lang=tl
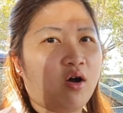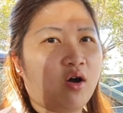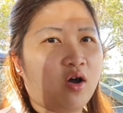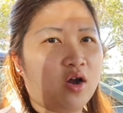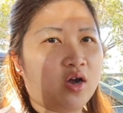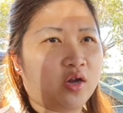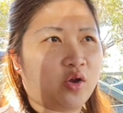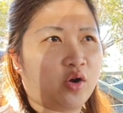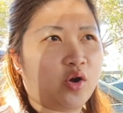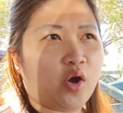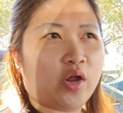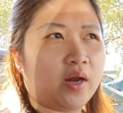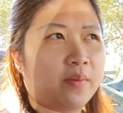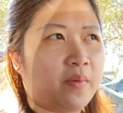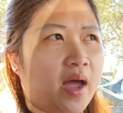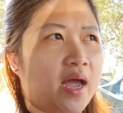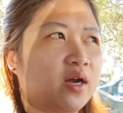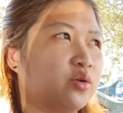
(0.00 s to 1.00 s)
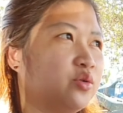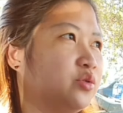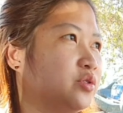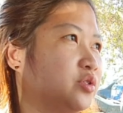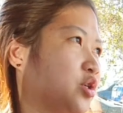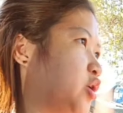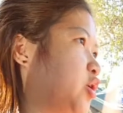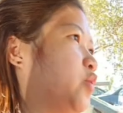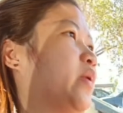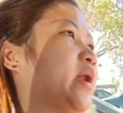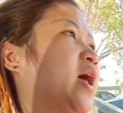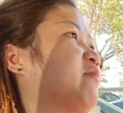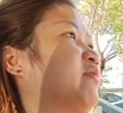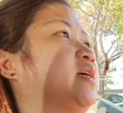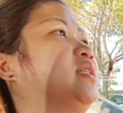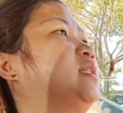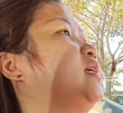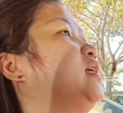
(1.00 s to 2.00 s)
or coronavirus or
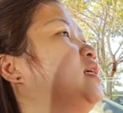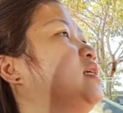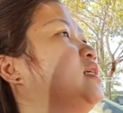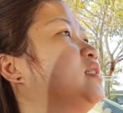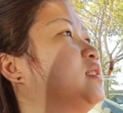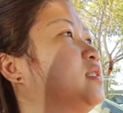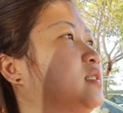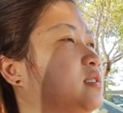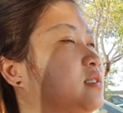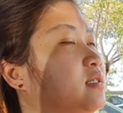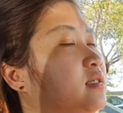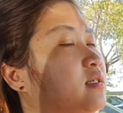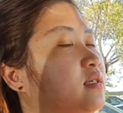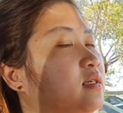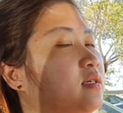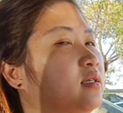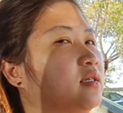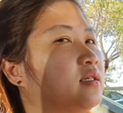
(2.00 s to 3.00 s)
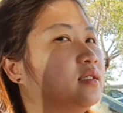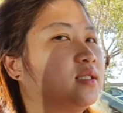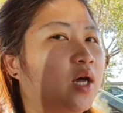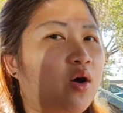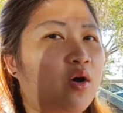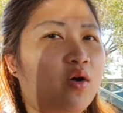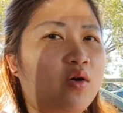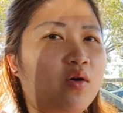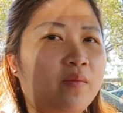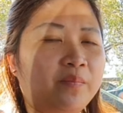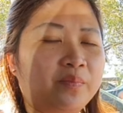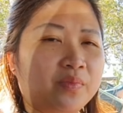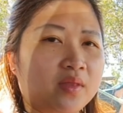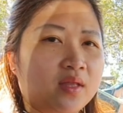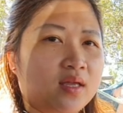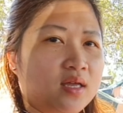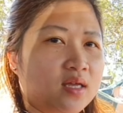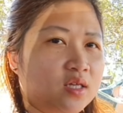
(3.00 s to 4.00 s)
whatever it is. So,
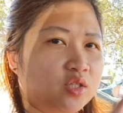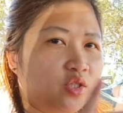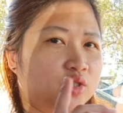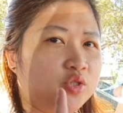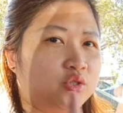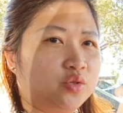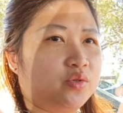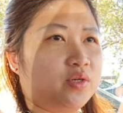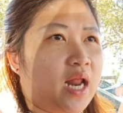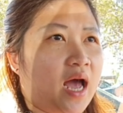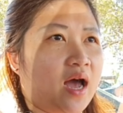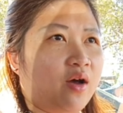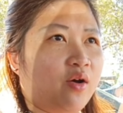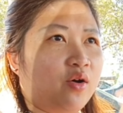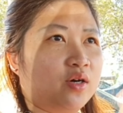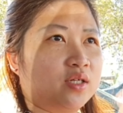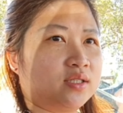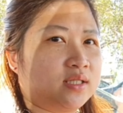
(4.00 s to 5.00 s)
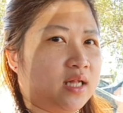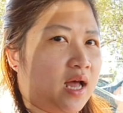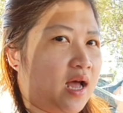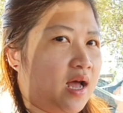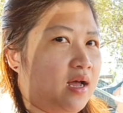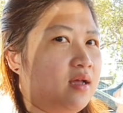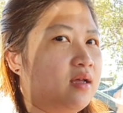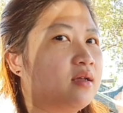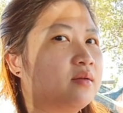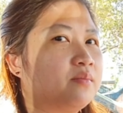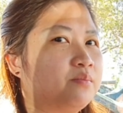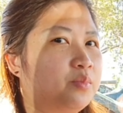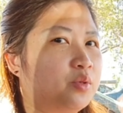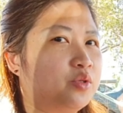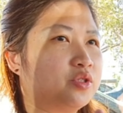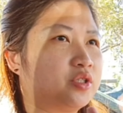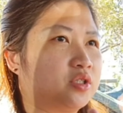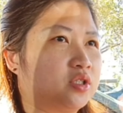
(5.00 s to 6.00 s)
due na ako sa
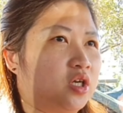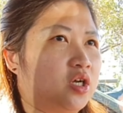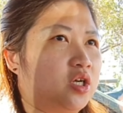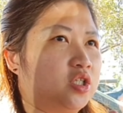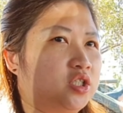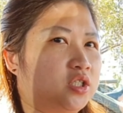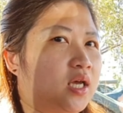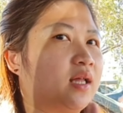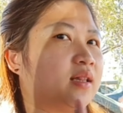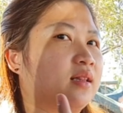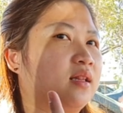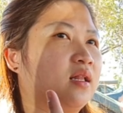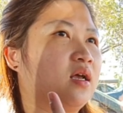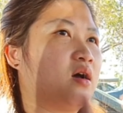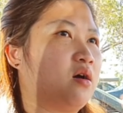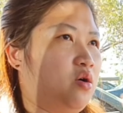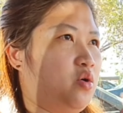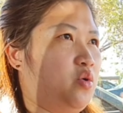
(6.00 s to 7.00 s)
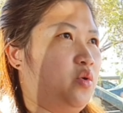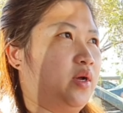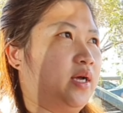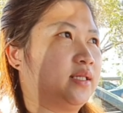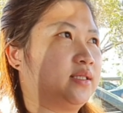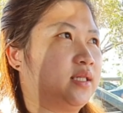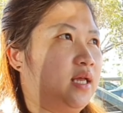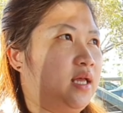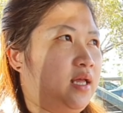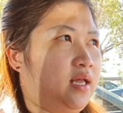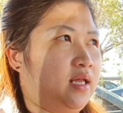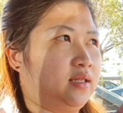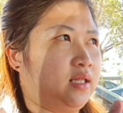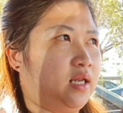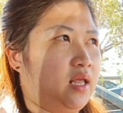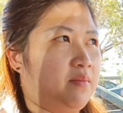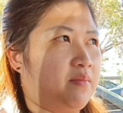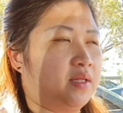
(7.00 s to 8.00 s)
booster shot ko. Kasi
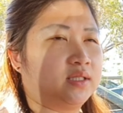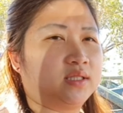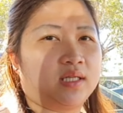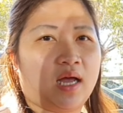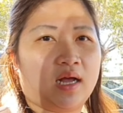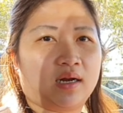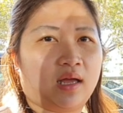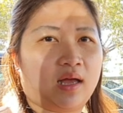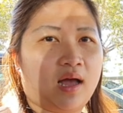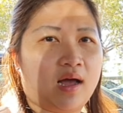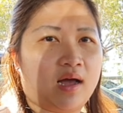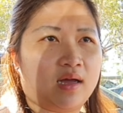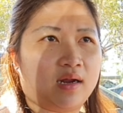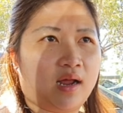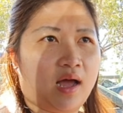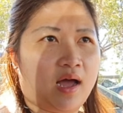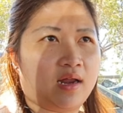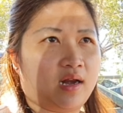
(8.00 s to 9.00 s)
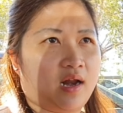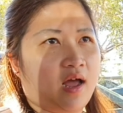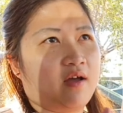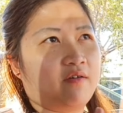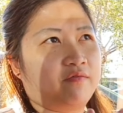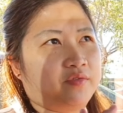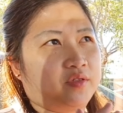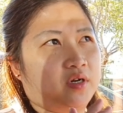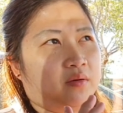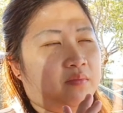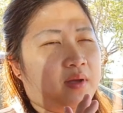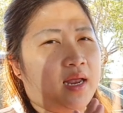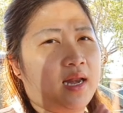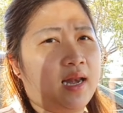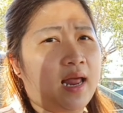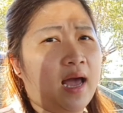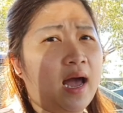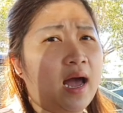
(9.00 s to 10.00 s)
3 months na ang nakakaraan after my
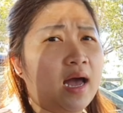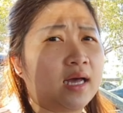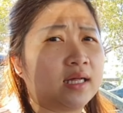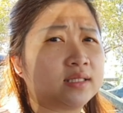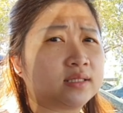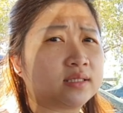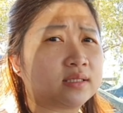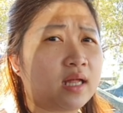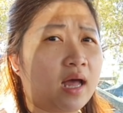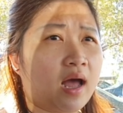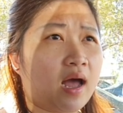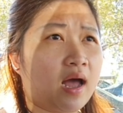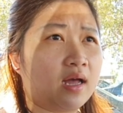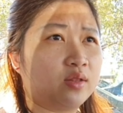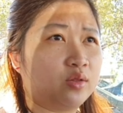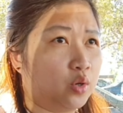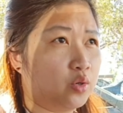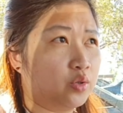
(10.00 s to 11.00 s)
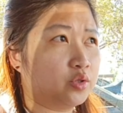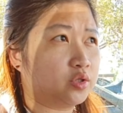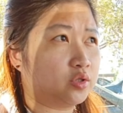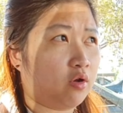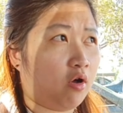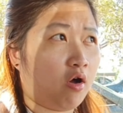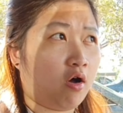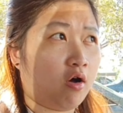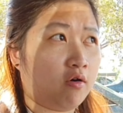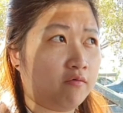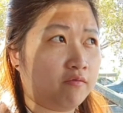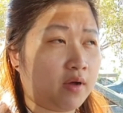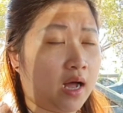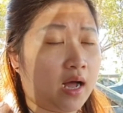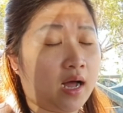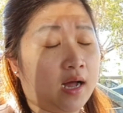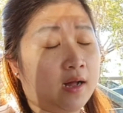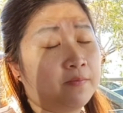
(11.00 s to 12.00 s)
last uh, dose of
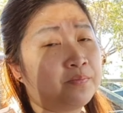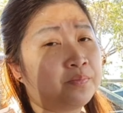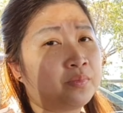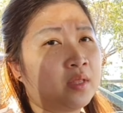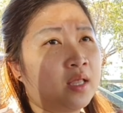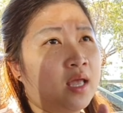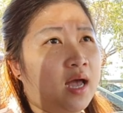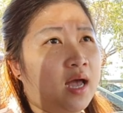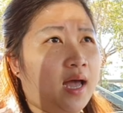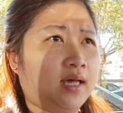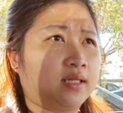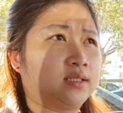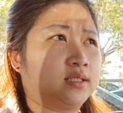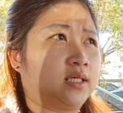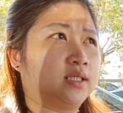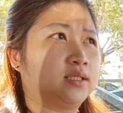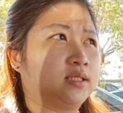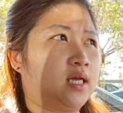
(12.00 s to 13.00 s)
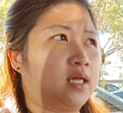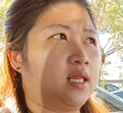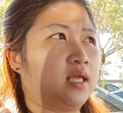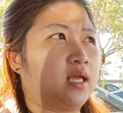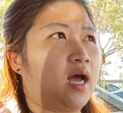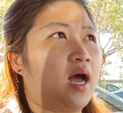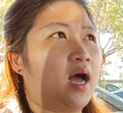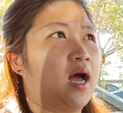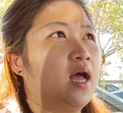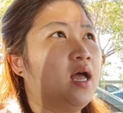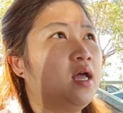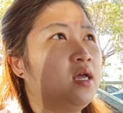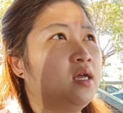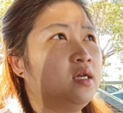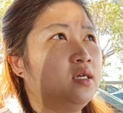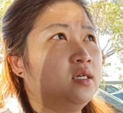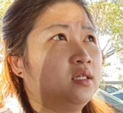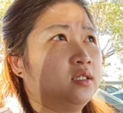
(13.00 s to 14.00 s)
uh, AstraZeneca.
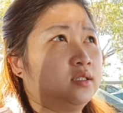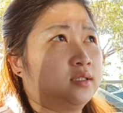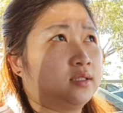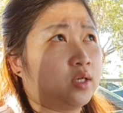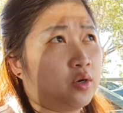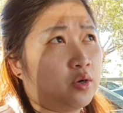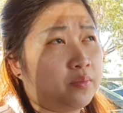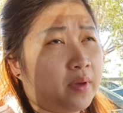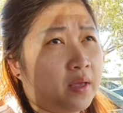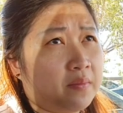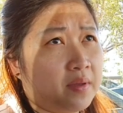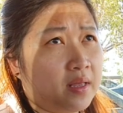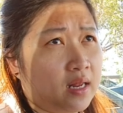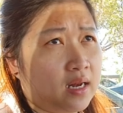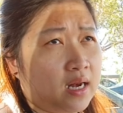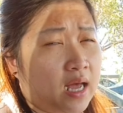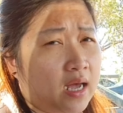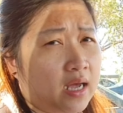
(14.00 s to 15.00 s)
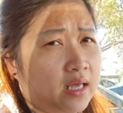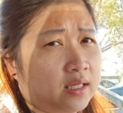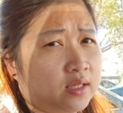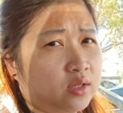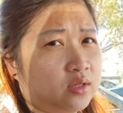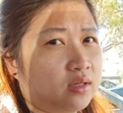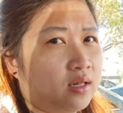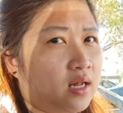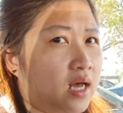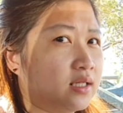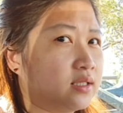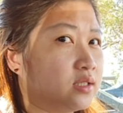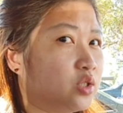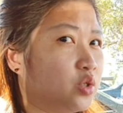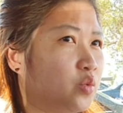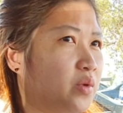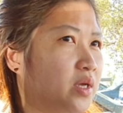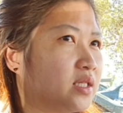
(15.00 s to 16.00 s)
So, maybe like last
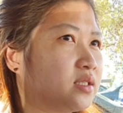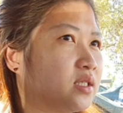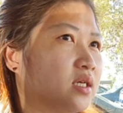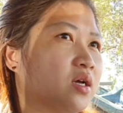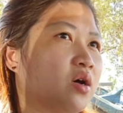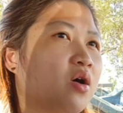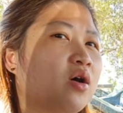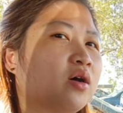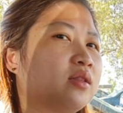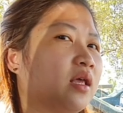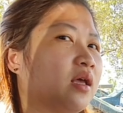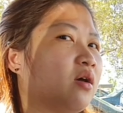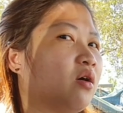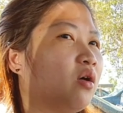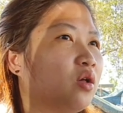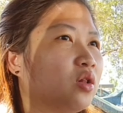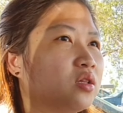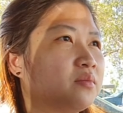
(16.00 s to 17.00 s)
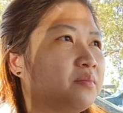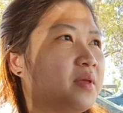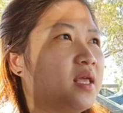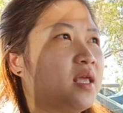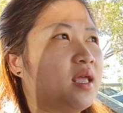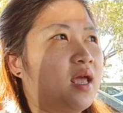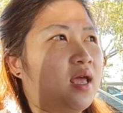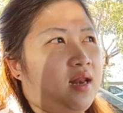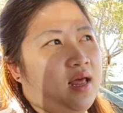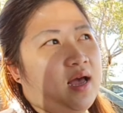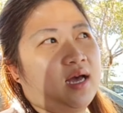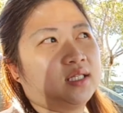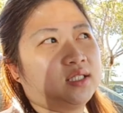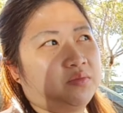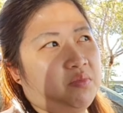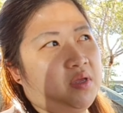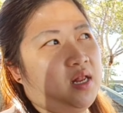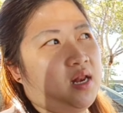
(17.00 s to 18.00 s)
two weeks ago, they called me and
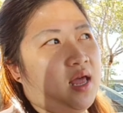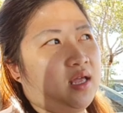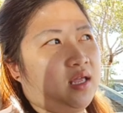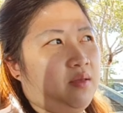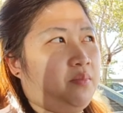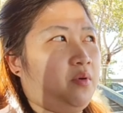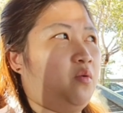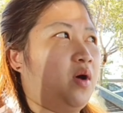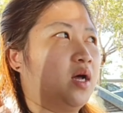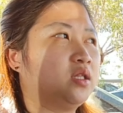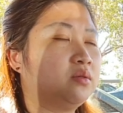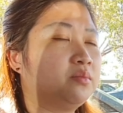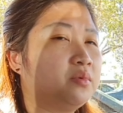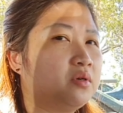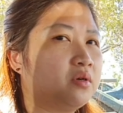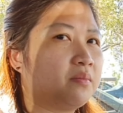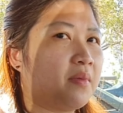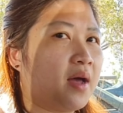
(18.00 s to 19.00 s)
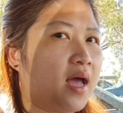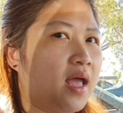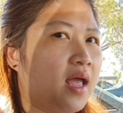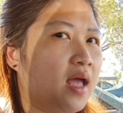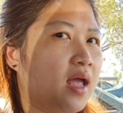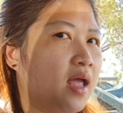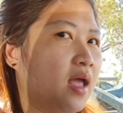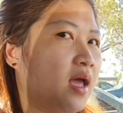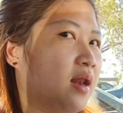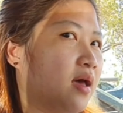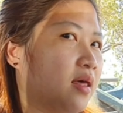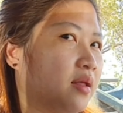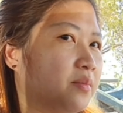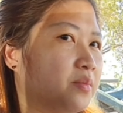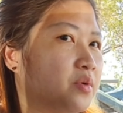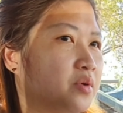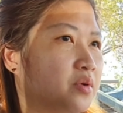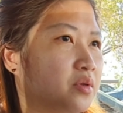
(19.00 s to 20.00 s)
asked me like if I want to book my
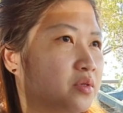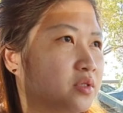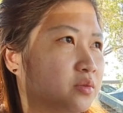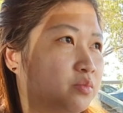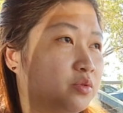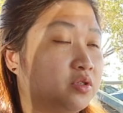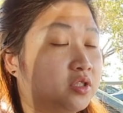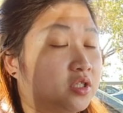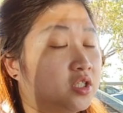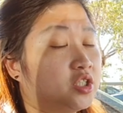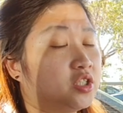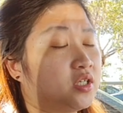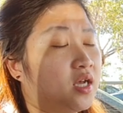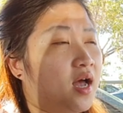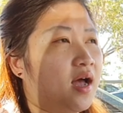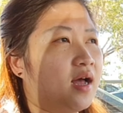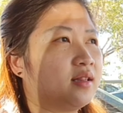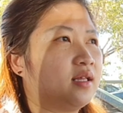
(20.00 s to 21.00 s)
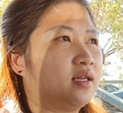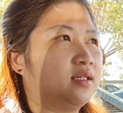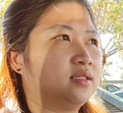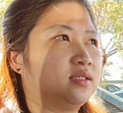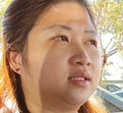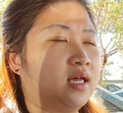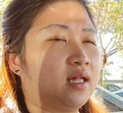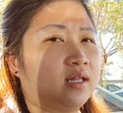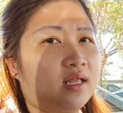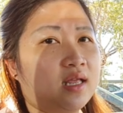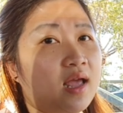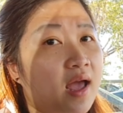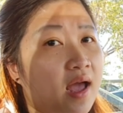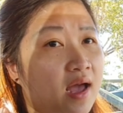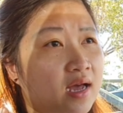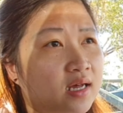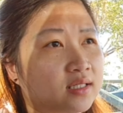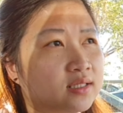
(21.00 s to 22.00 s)
another booster shot, and I said
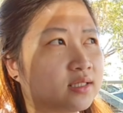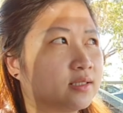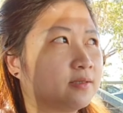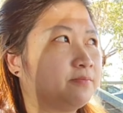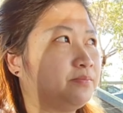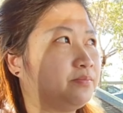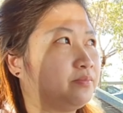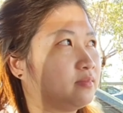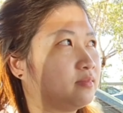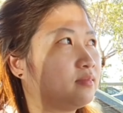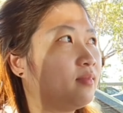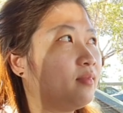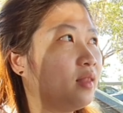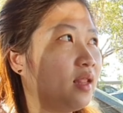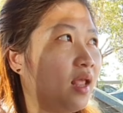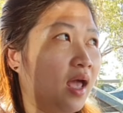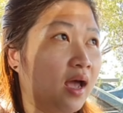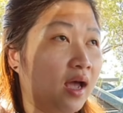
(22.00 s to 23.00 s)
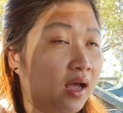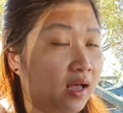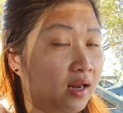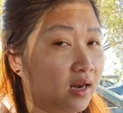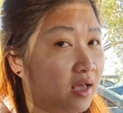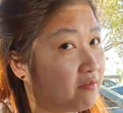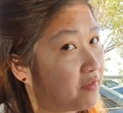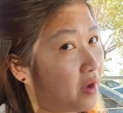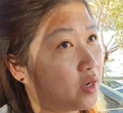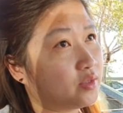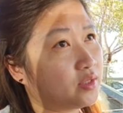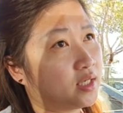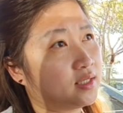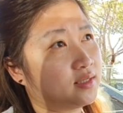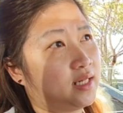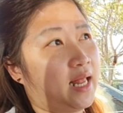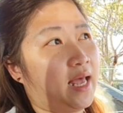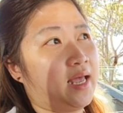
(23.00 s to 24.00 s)
yes. And I found
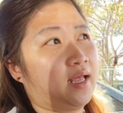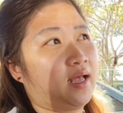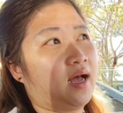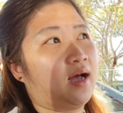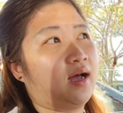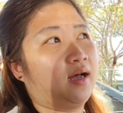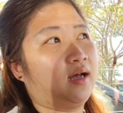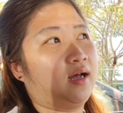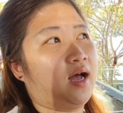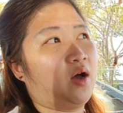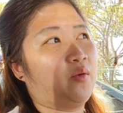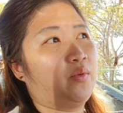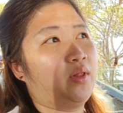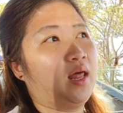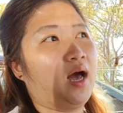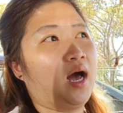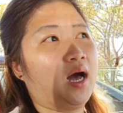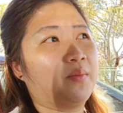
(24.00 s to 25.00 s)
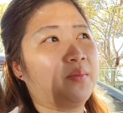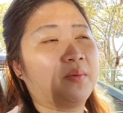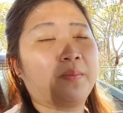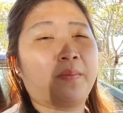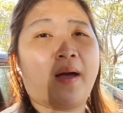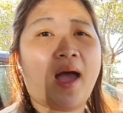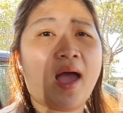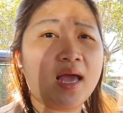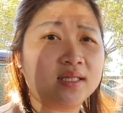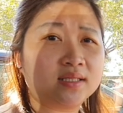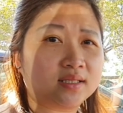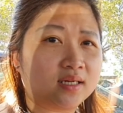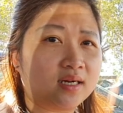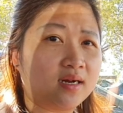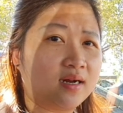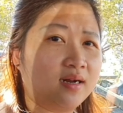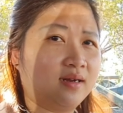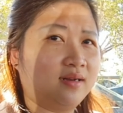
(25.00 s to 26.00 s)
out like uh, I will have a
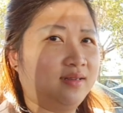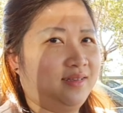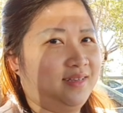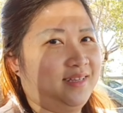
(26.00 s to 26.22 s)
Pfizer.